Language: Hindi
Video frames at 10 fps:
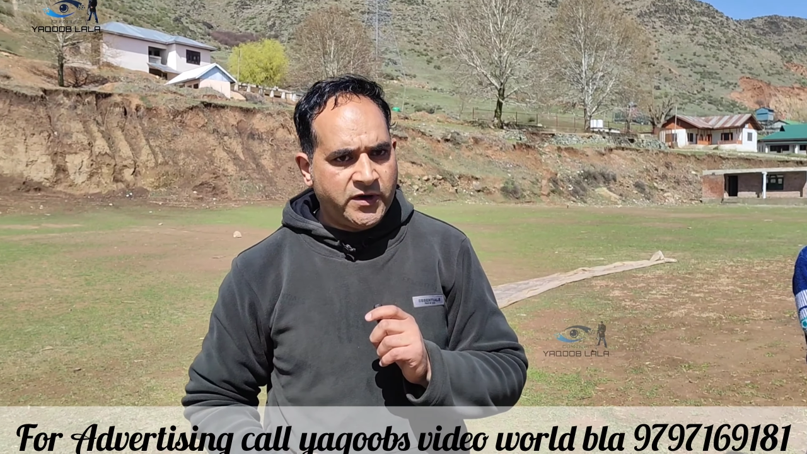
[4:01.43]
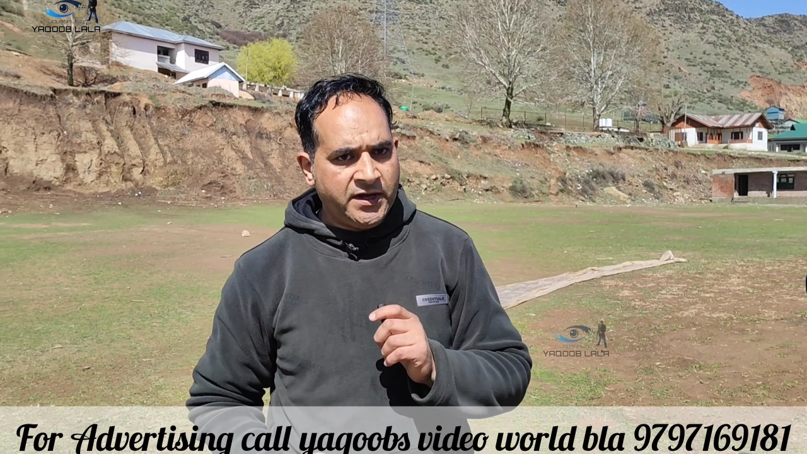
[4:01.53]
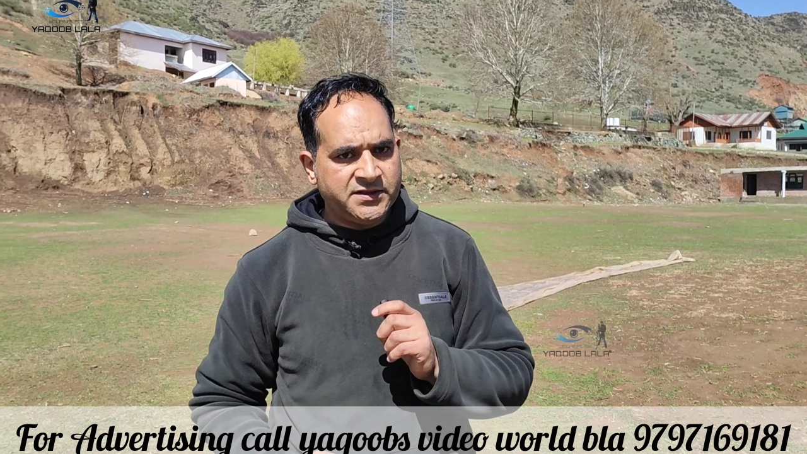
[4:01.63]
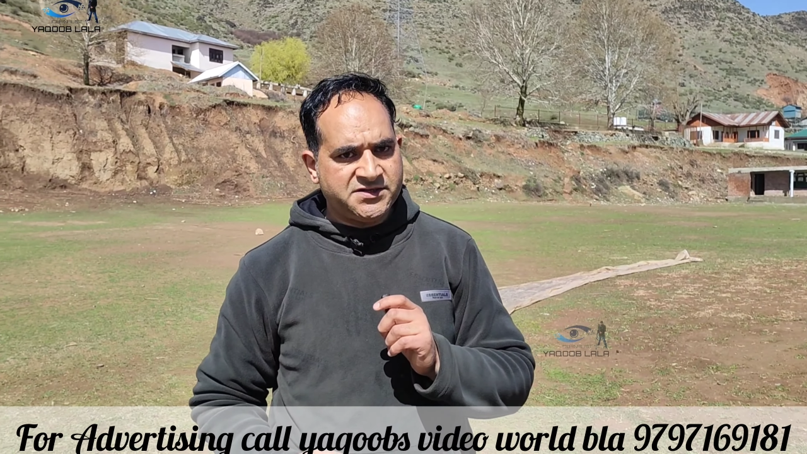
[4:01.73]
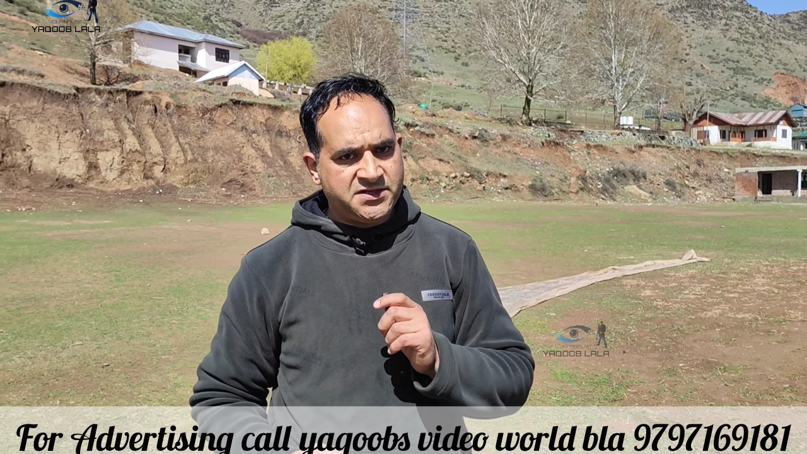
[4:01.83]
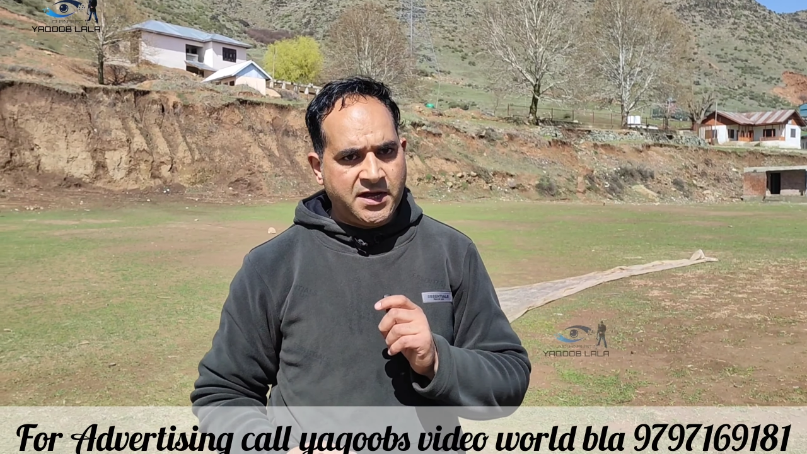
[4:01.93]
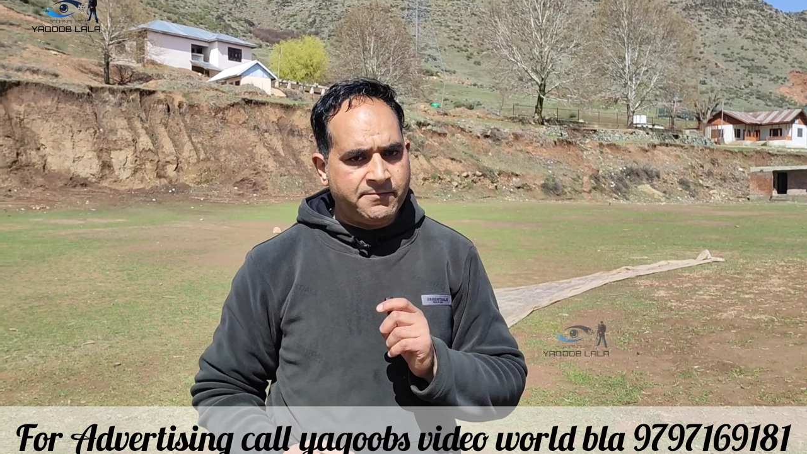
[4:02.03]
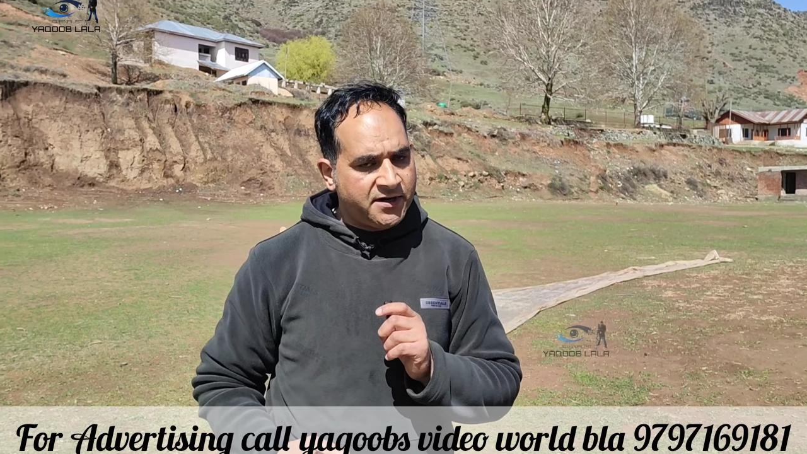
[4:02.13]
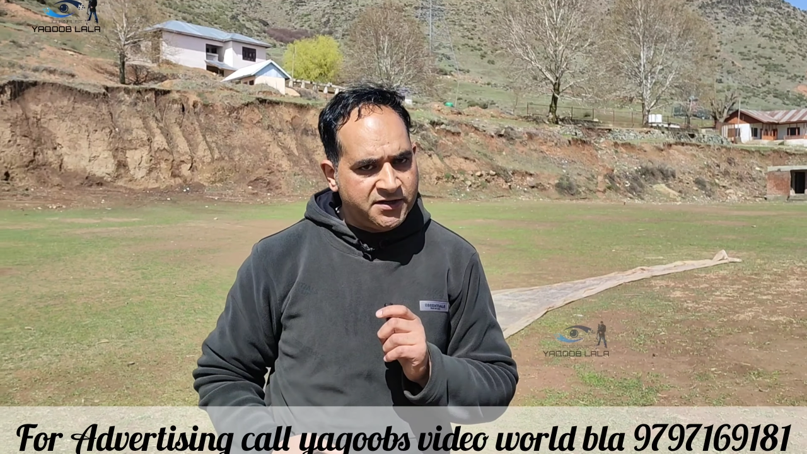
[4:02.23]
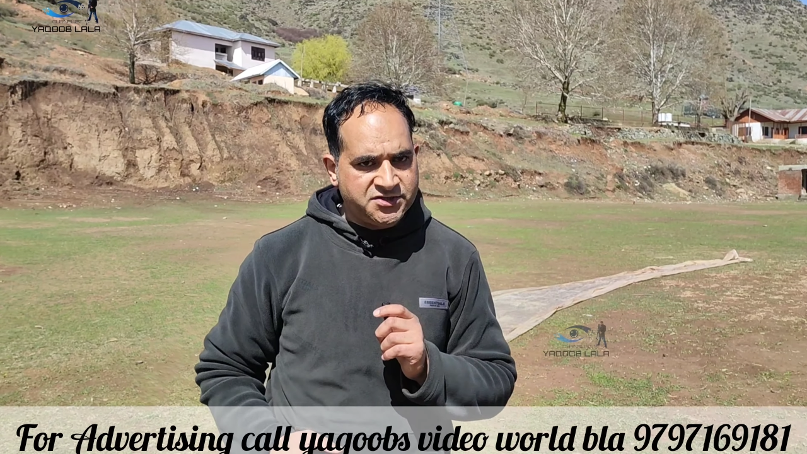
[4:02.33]
जो है
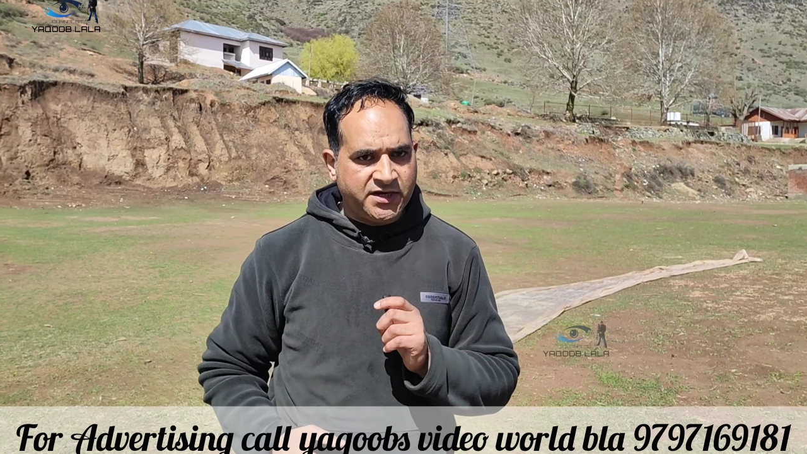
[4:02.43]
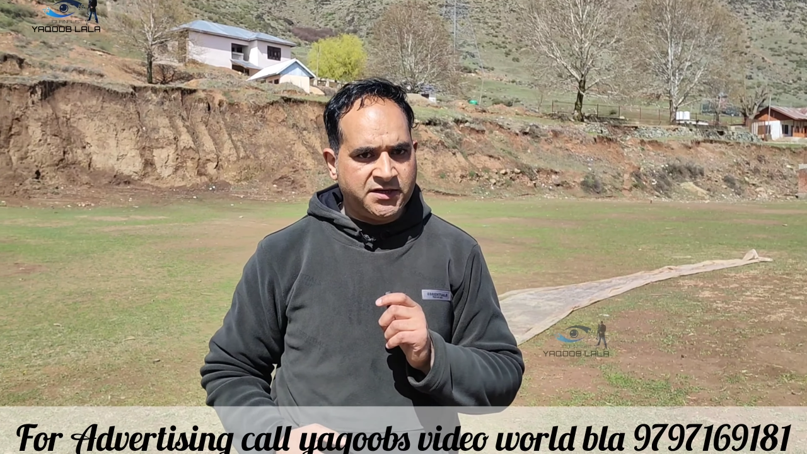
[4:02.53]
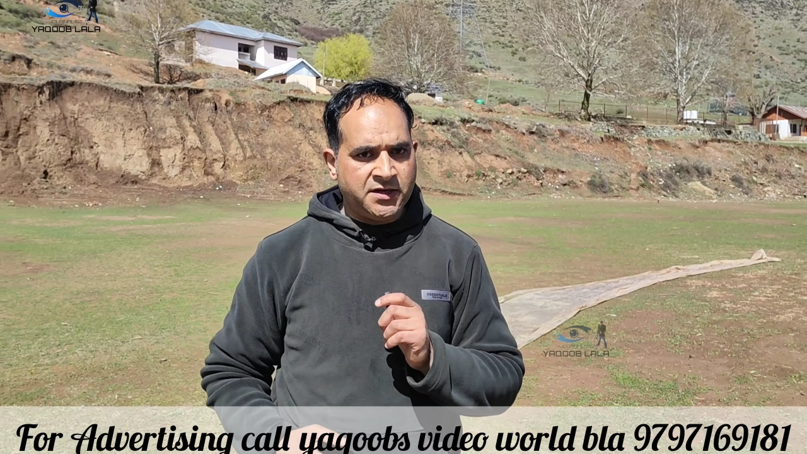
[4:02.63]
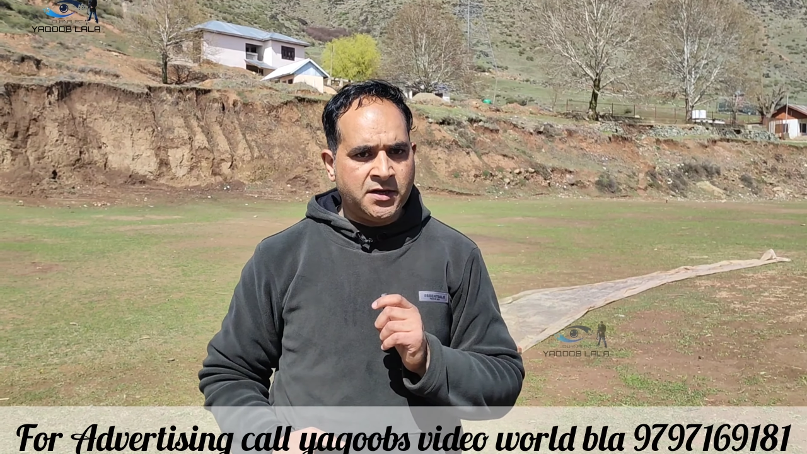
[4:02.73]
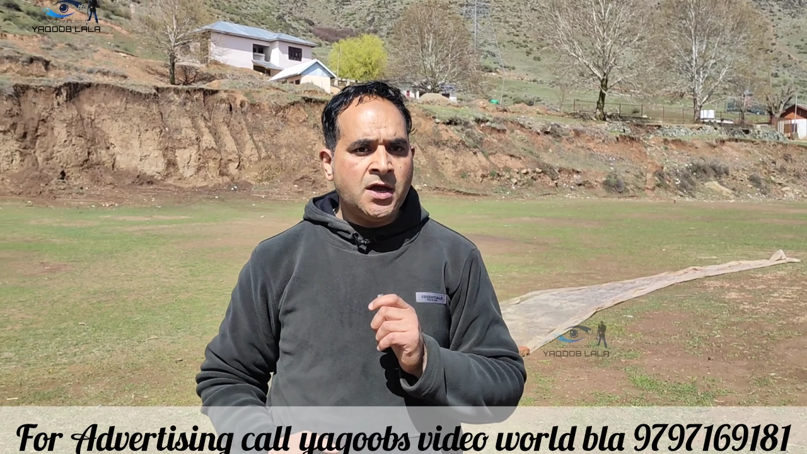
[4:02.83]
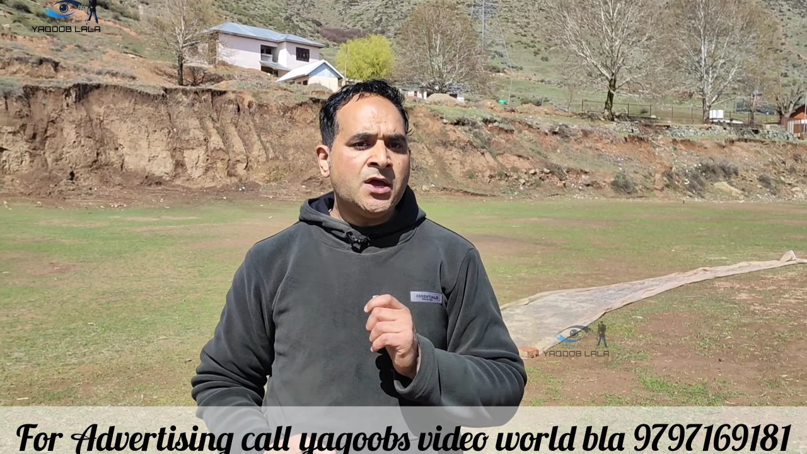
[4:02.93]
दस्तियाब रखनी चाहिए